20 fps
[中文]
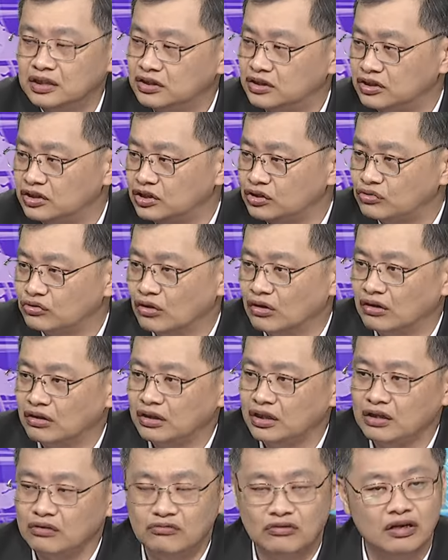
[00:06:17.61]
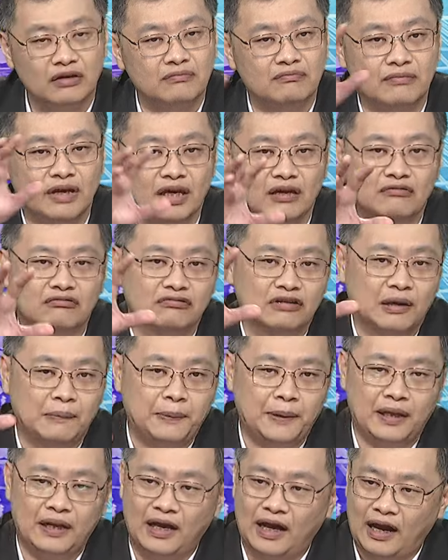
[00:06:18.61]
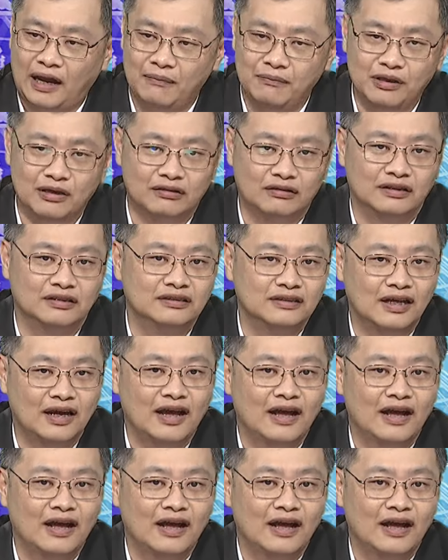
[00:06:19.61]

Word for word: 只是说因为美股那边还没有人，